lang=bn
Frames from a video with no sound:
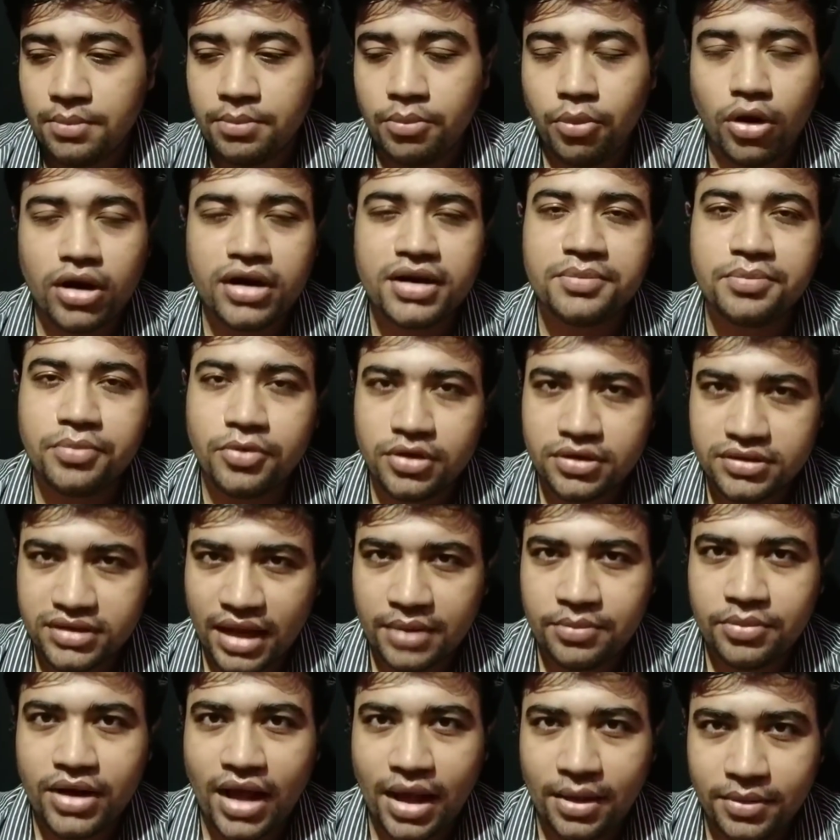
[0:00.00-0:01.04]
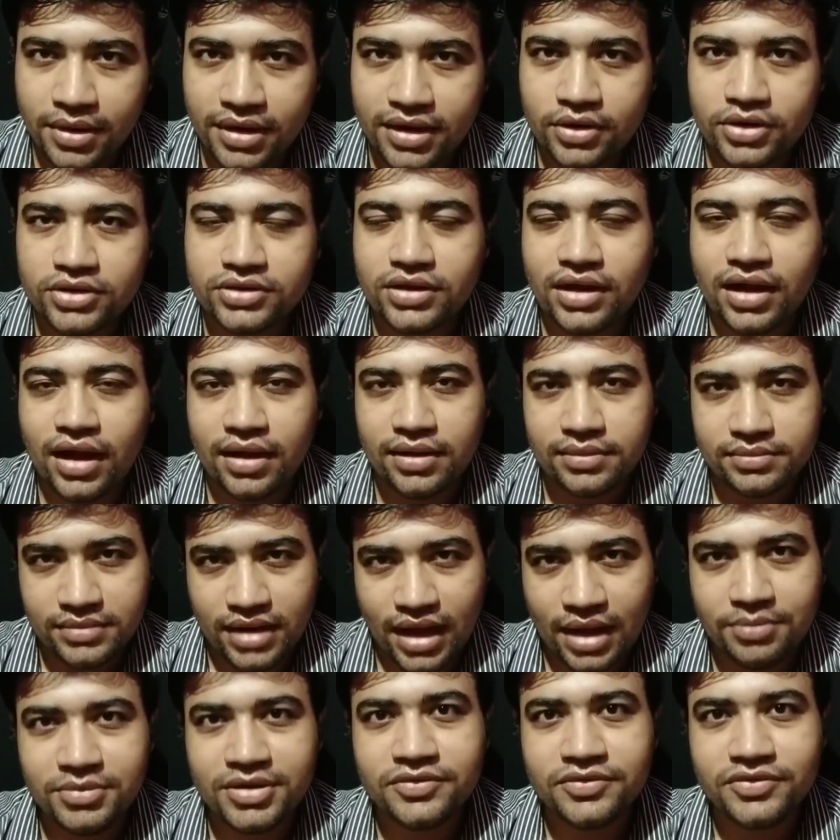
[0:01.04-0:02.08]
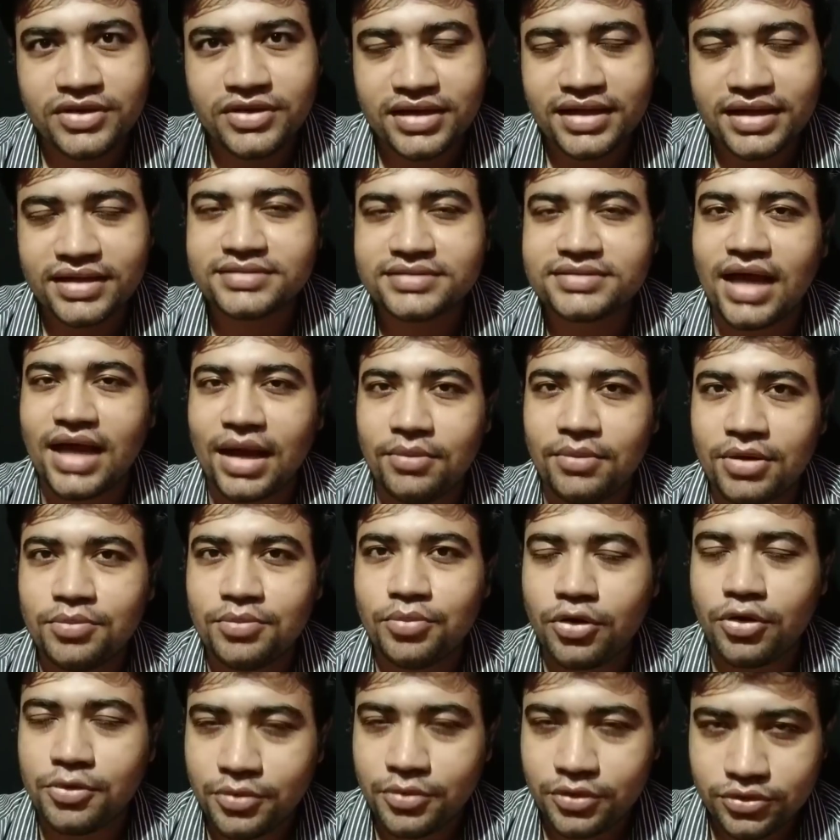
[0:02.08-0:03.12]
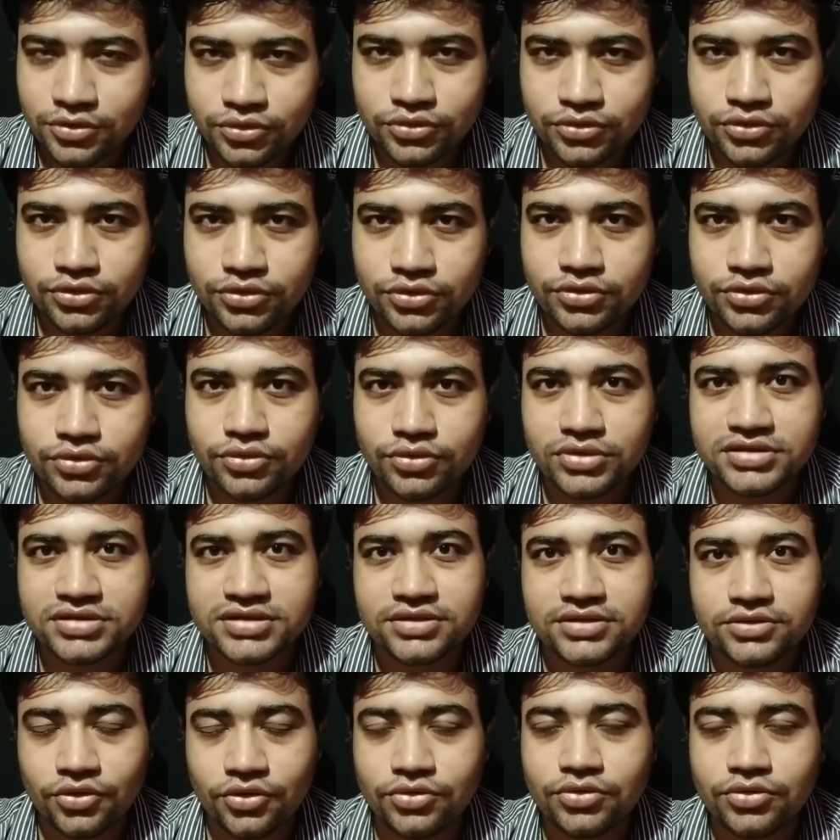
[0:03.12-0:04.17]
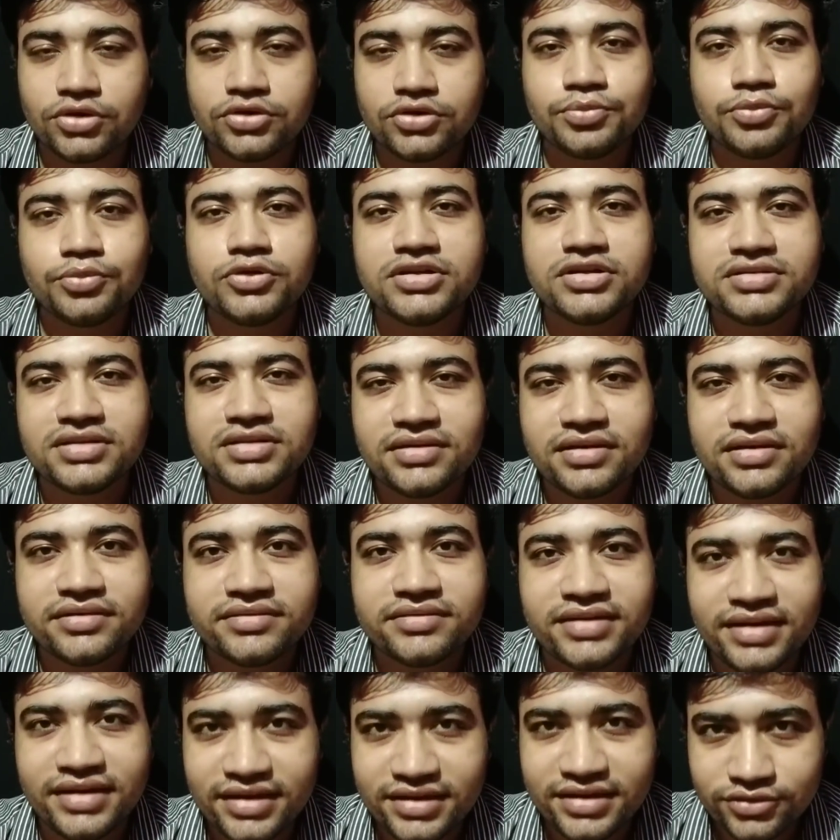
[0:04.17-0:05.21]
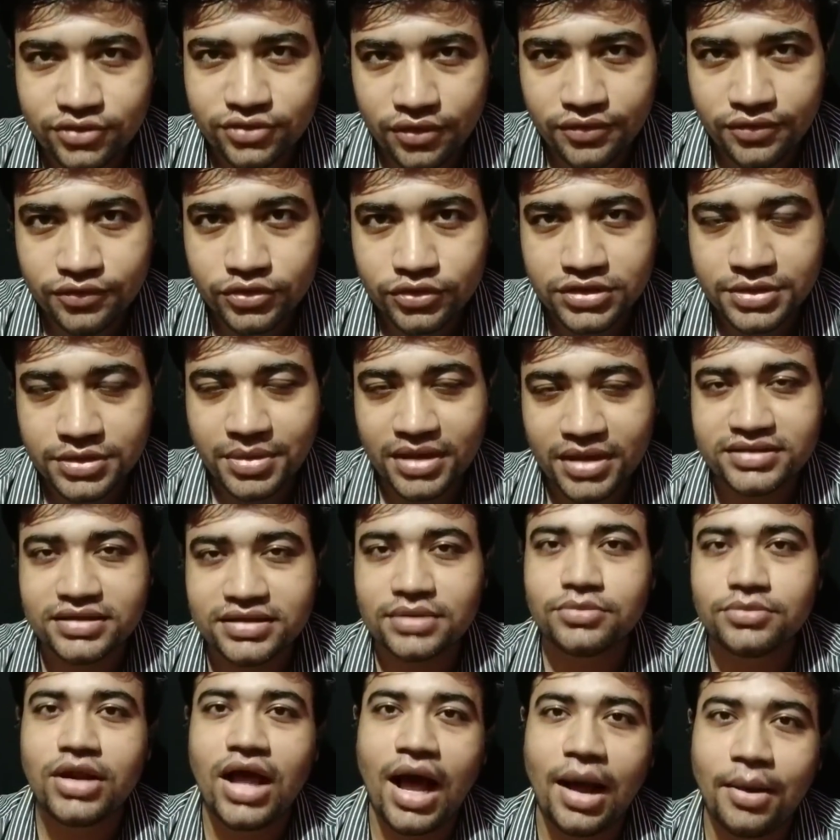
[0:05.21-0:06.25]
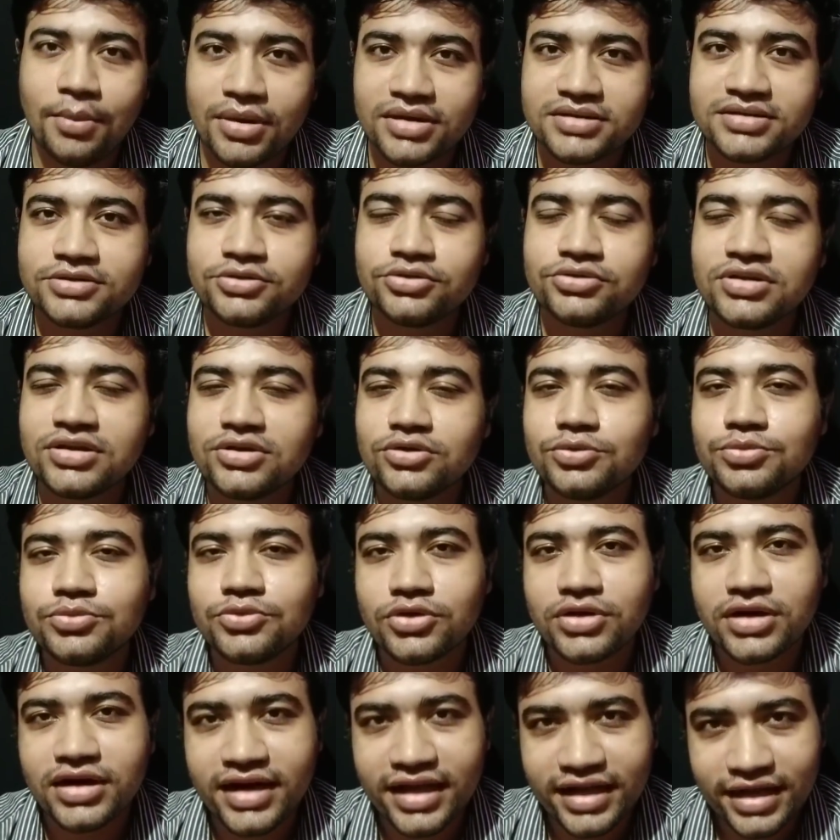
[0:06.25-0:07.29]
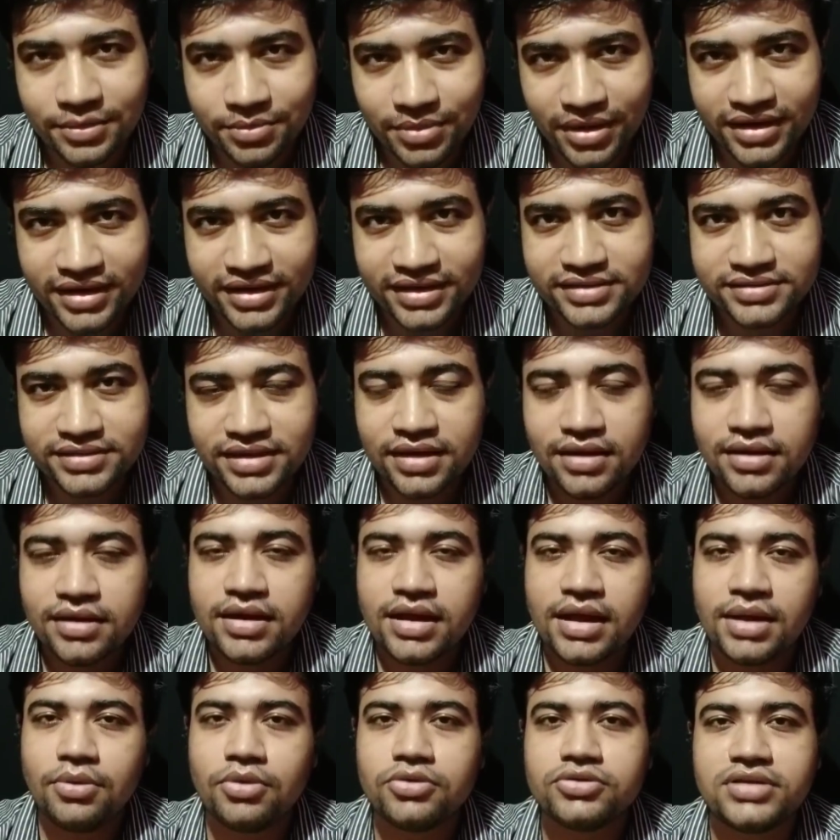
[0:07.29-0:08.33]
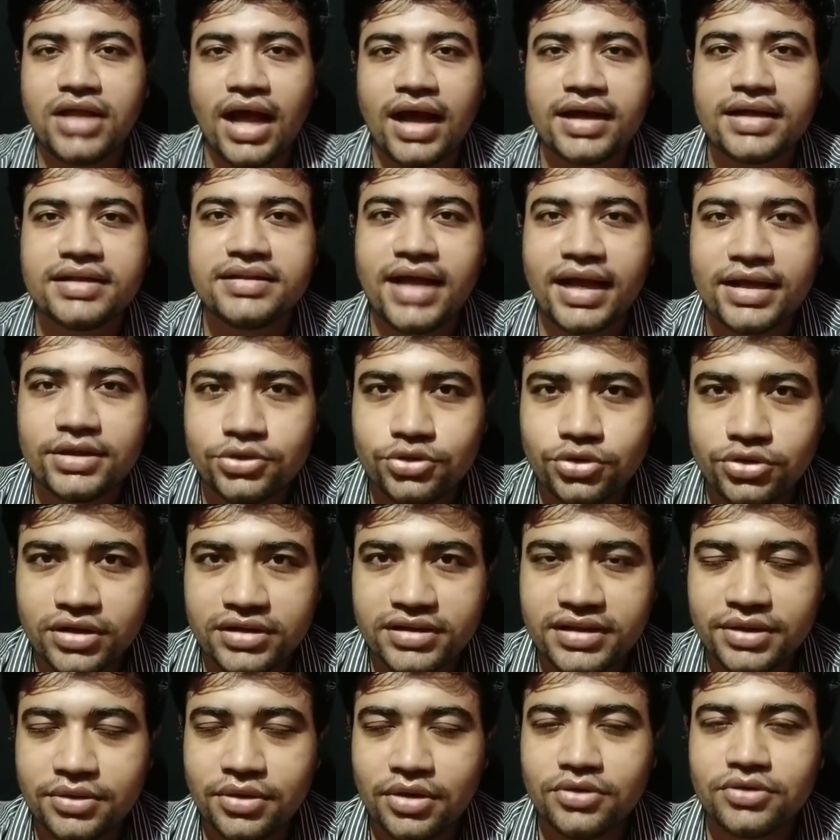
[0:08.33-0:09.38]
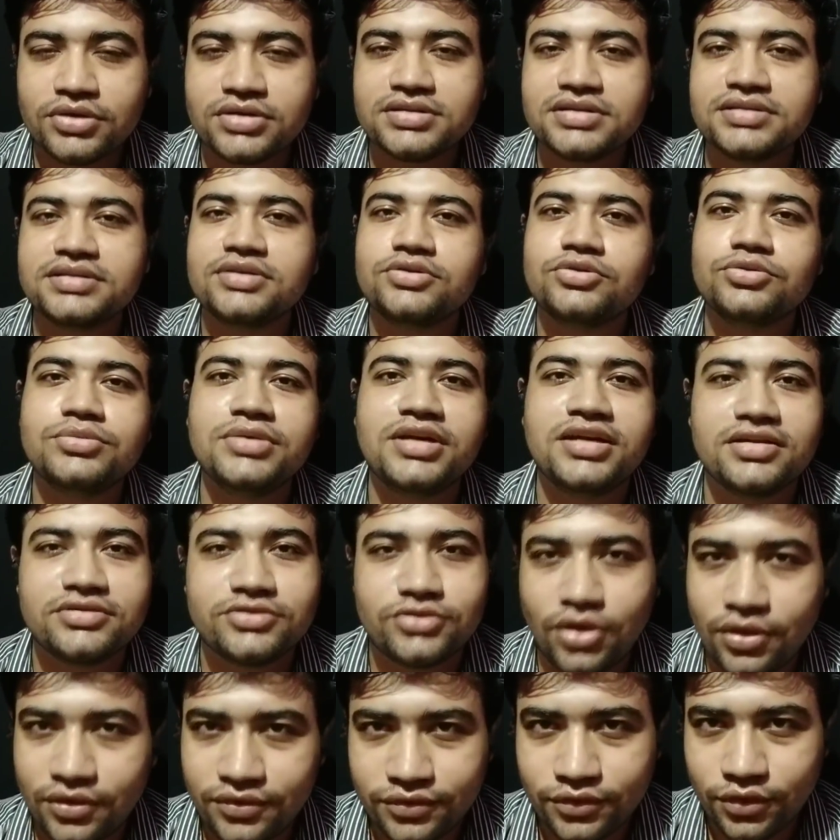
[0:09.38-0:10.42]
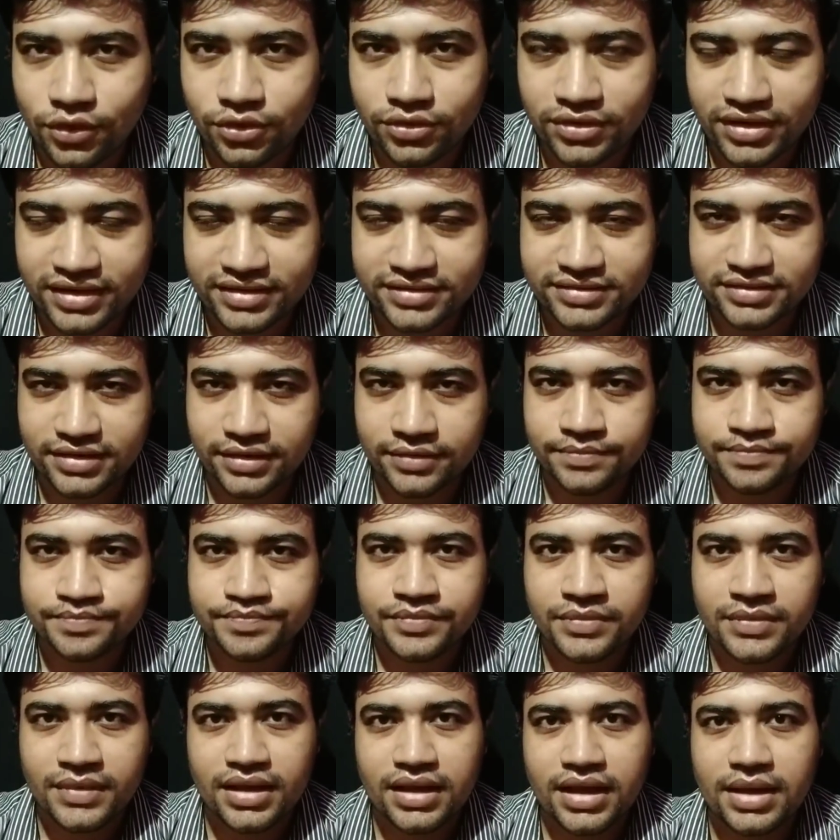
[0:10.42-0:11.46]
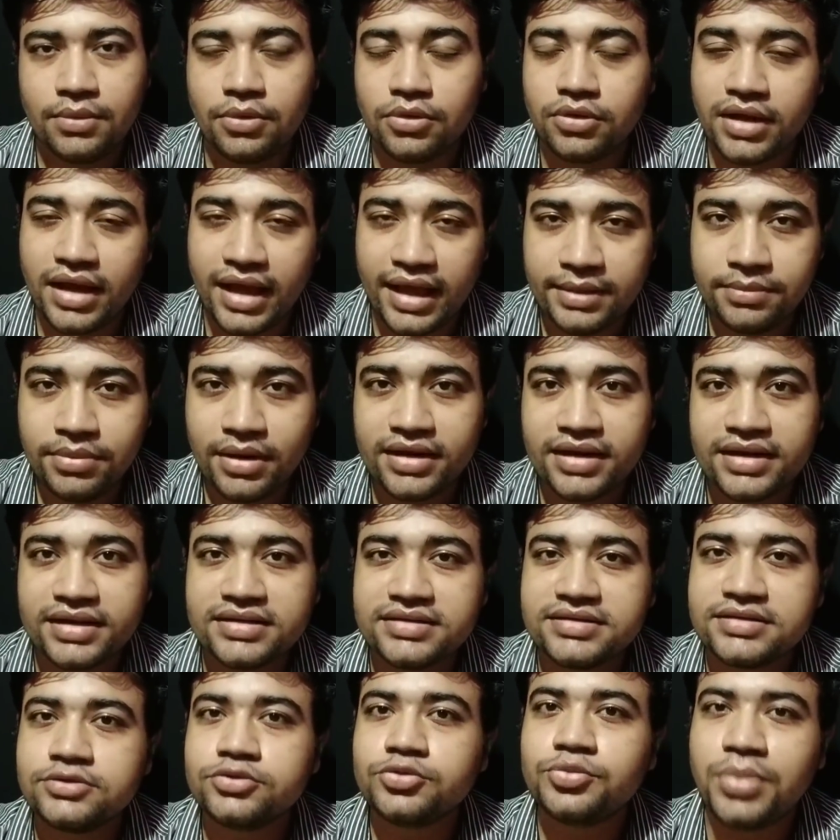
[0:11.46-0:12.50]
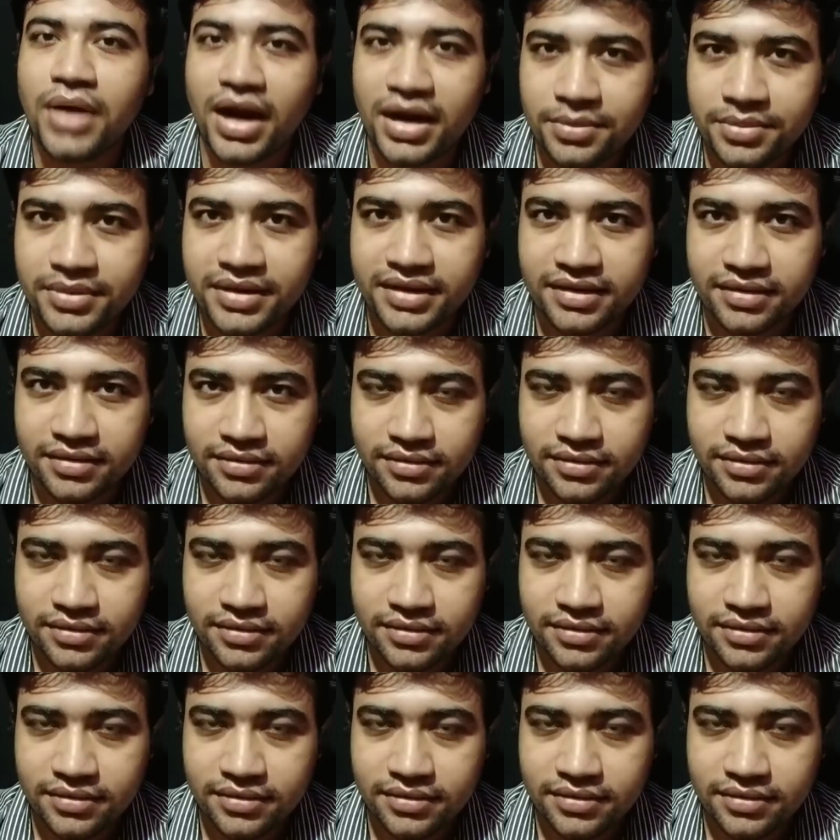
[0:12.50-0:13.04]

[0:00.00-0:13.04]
পরের পর তারপরে আবার হয়তো আবির ফিরে এসছে আবার পর পর খুনটুন করছে তখন হয়তো পুলিশ এটা সেটাকে সলভ করতে পারছে না বলে আবার যিশু সেনগুপ্তকে ডেকে পাঠিয়েছে এবং তাকে দায়িত্বটা দেওয়া হয়েছে যে তুমি এটা সলভ করো কেসটা এবং এইবারে কি যিশু পারবে